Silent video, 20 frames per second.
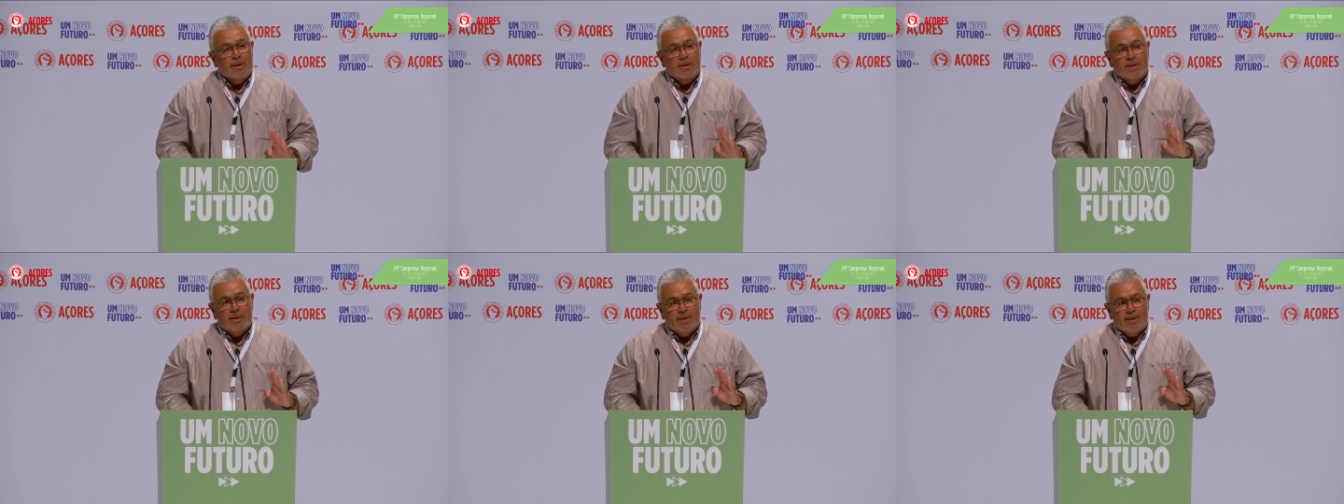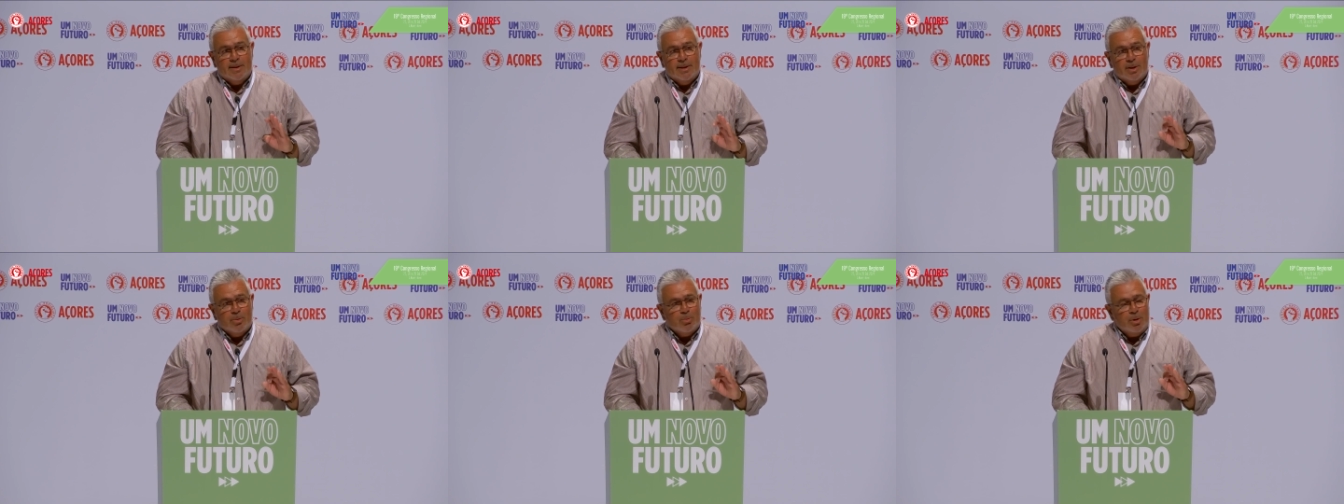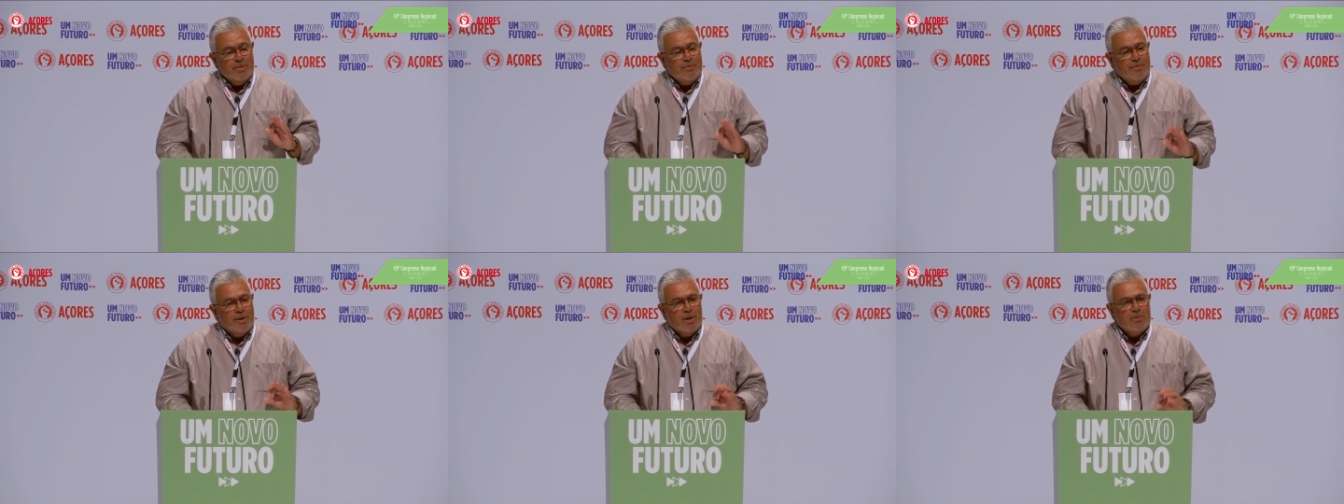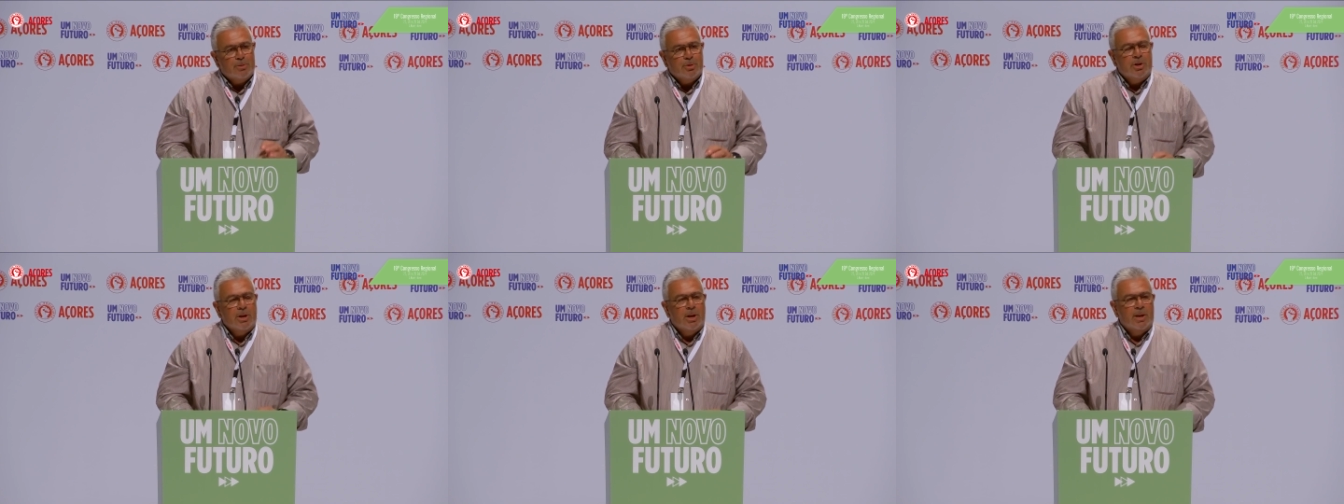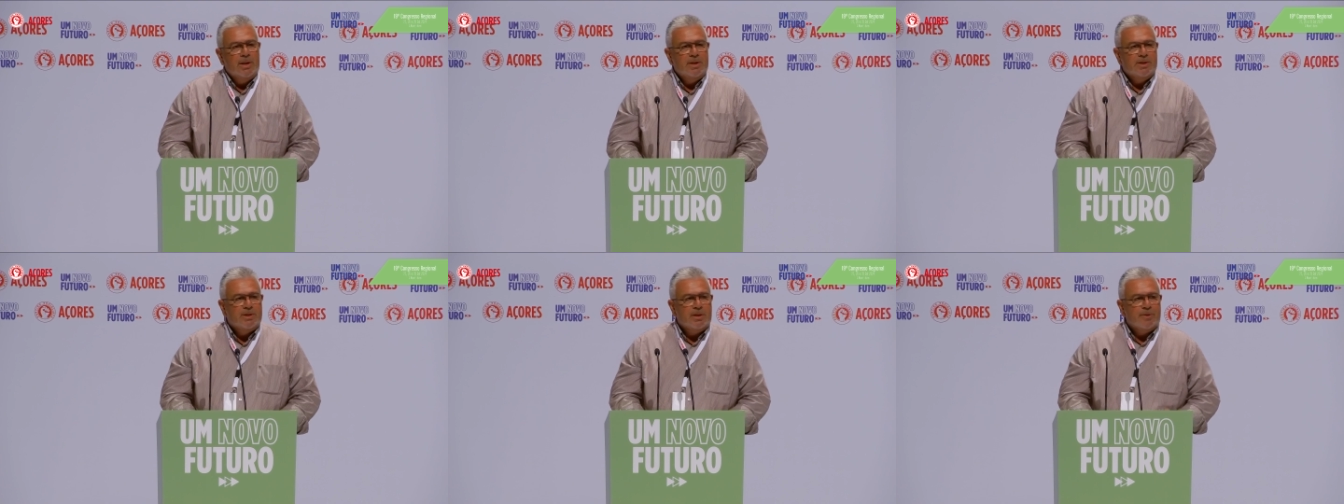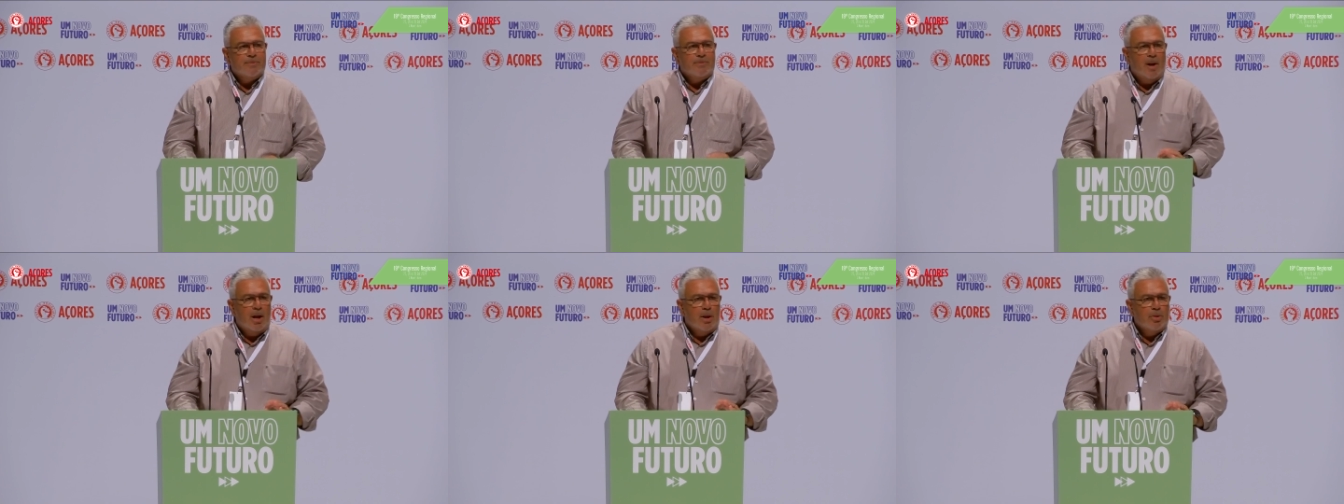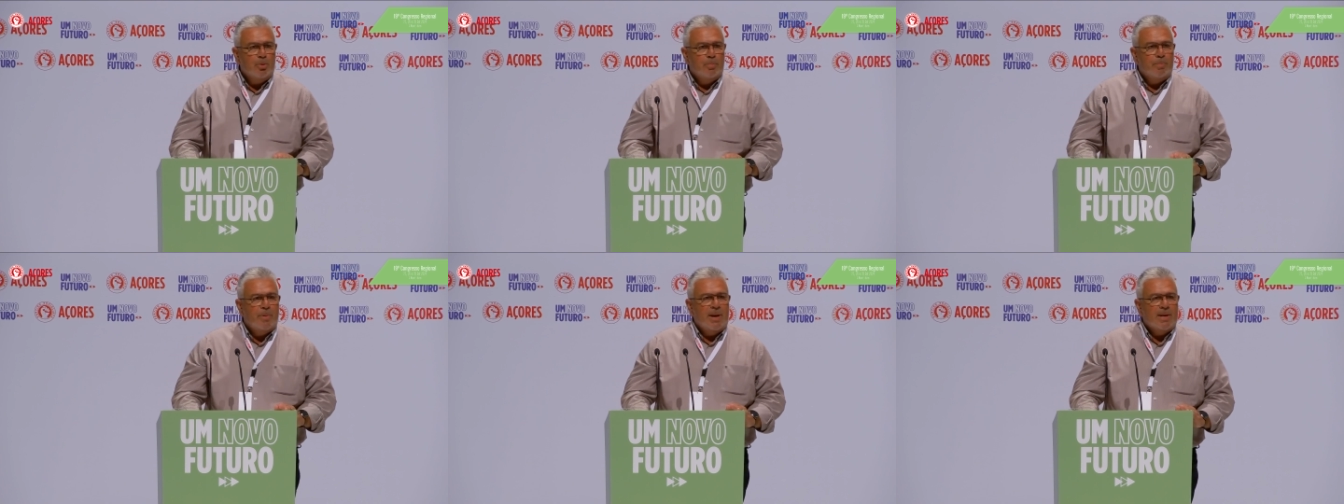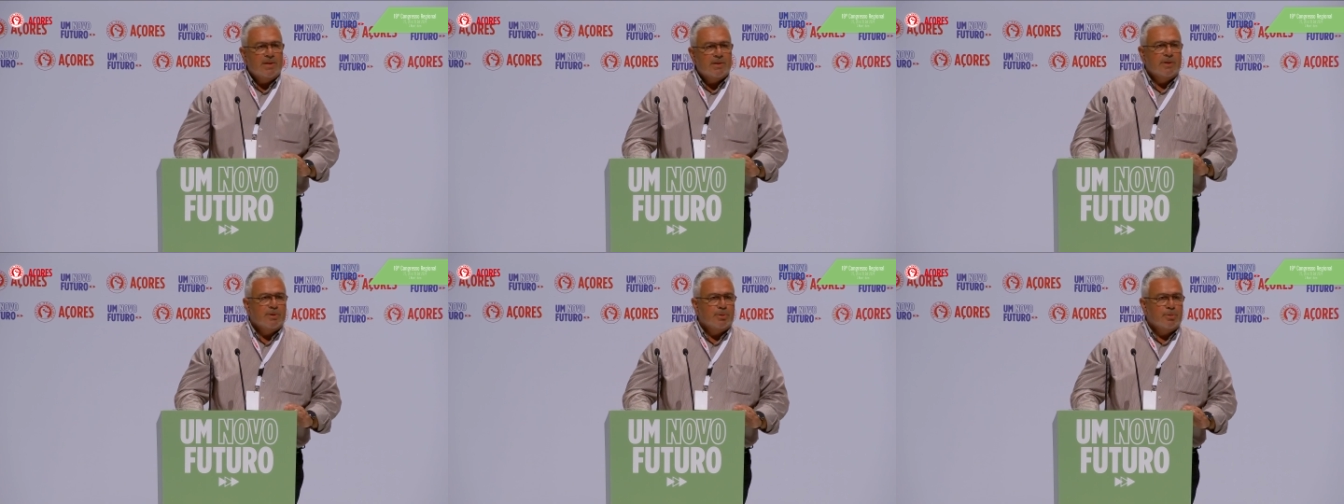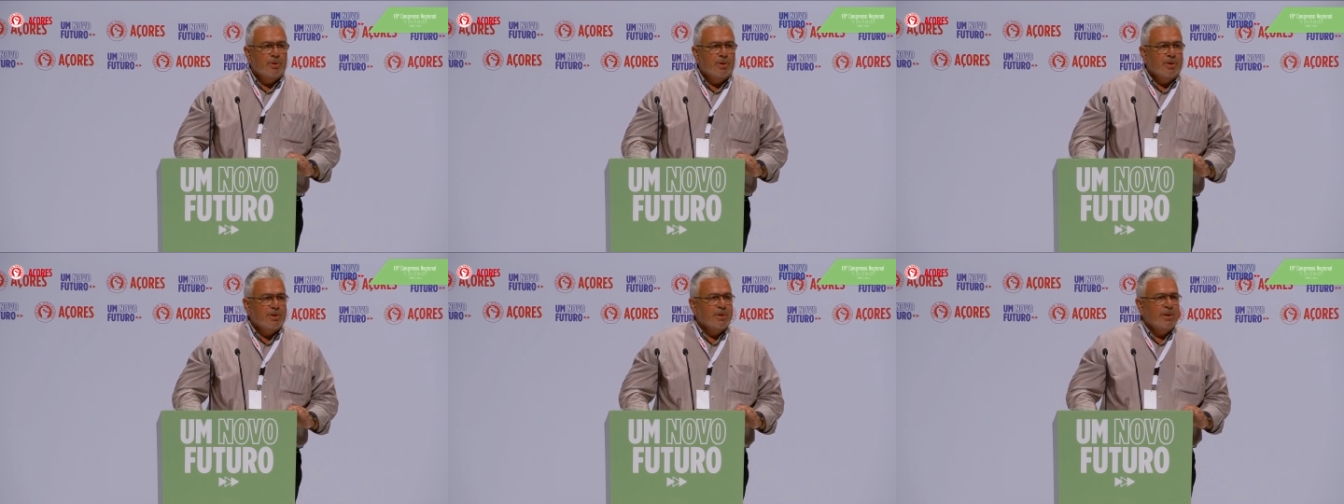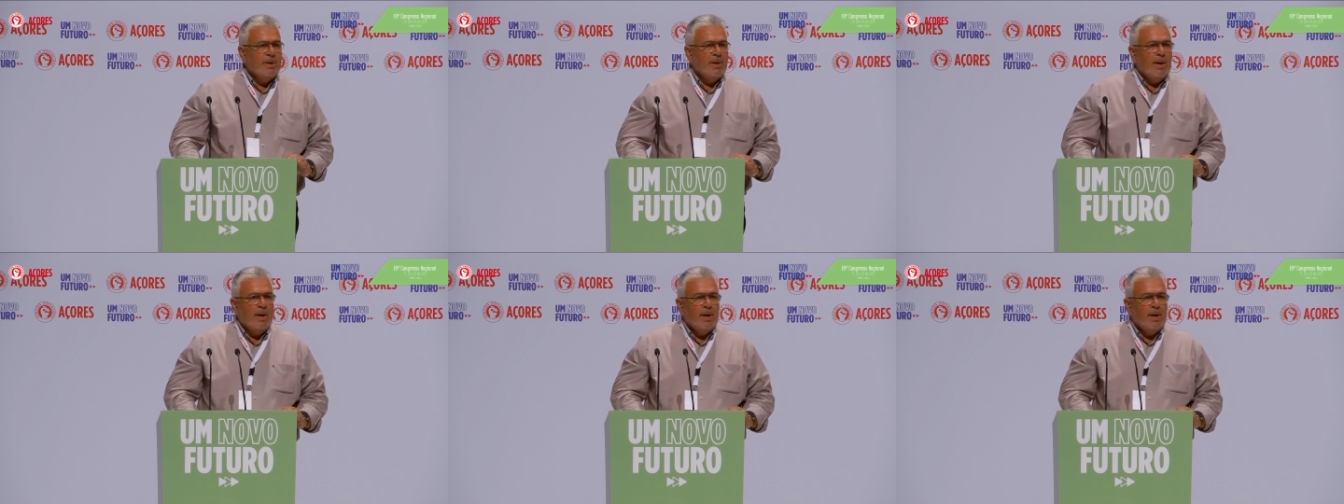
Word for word: Eh, eu, quando falo socialistas, falo do PS Açores.